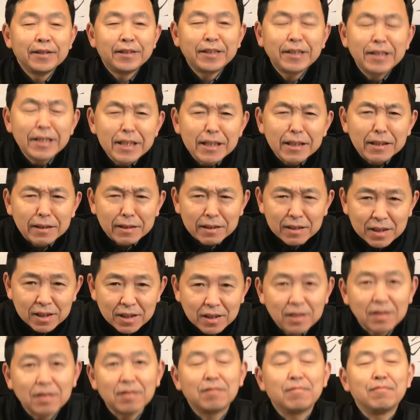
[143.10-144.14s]
静
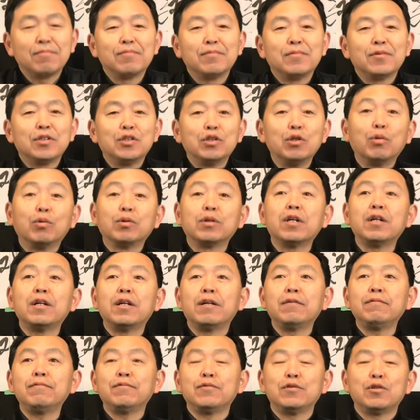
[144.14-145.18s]
思，有的
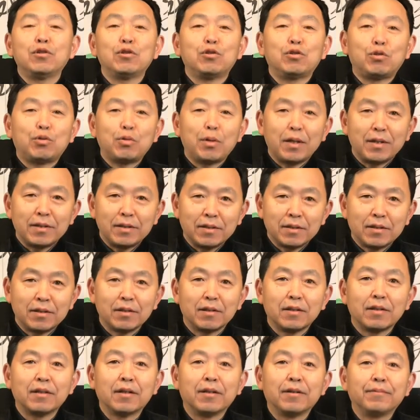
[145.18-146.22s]
人选
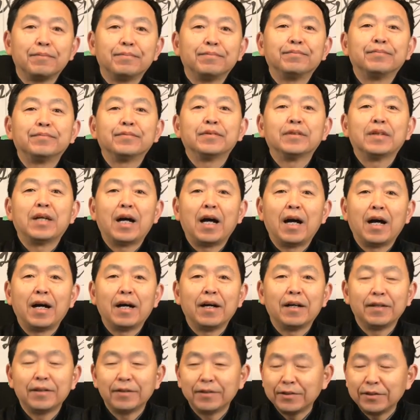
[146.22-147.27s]
择了
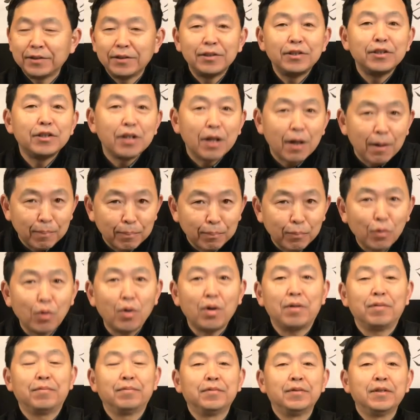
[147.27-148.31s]
啊沉
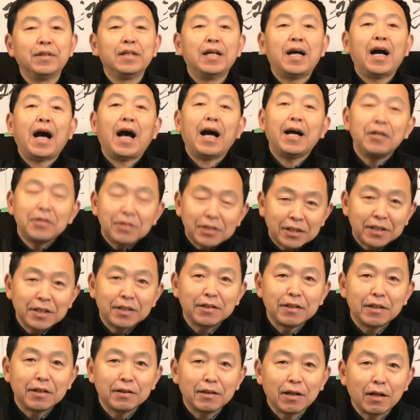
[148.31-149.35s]
默，还有一
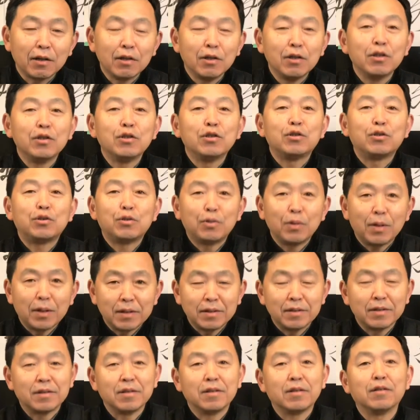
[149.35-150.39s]
些人呢
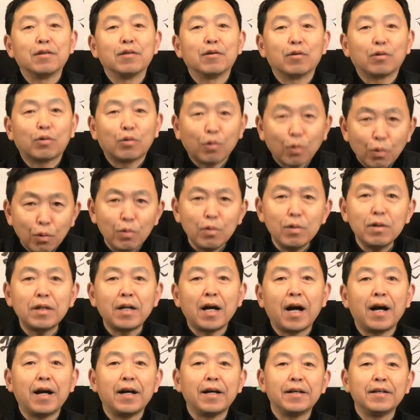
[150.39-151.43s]
选择了公
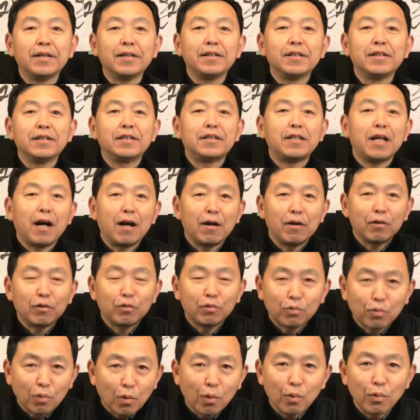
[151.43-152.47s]
开向
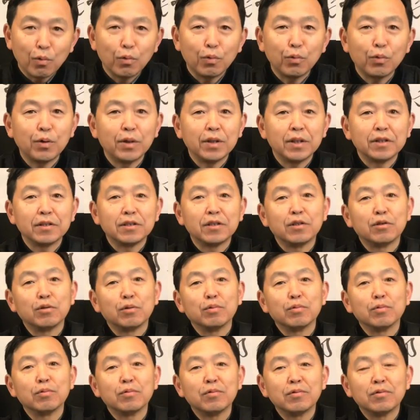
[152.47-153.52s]
郭文贵的这种